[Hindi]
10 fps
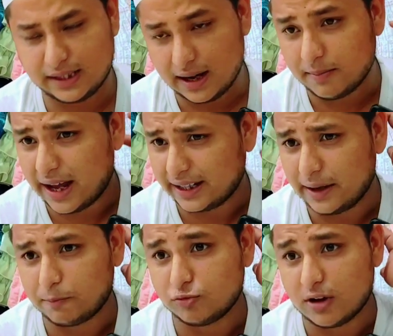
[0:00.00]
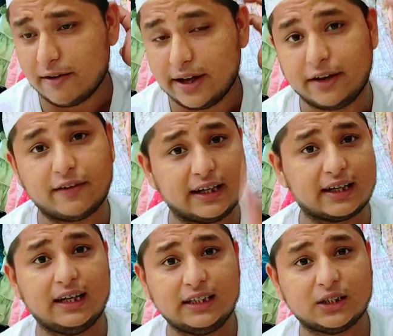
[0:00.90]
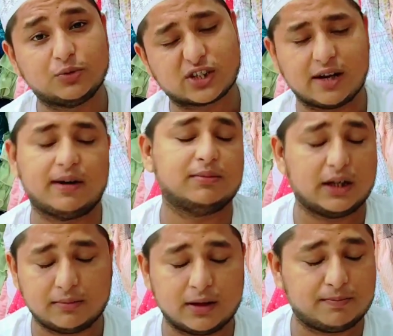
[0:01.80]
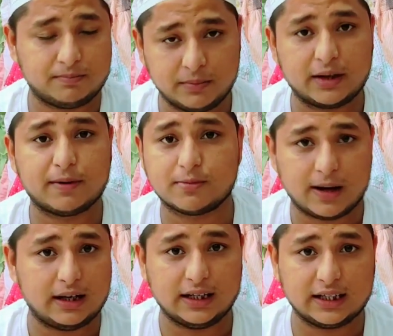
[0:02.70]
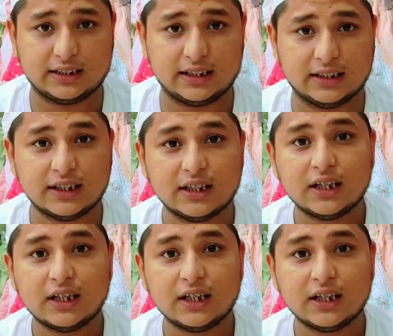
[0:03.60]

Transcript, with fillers: या मार्केट पूरा वेरीफाई कर लीजिए उसके बाद मेरा मेरे पास माल लेके जाइए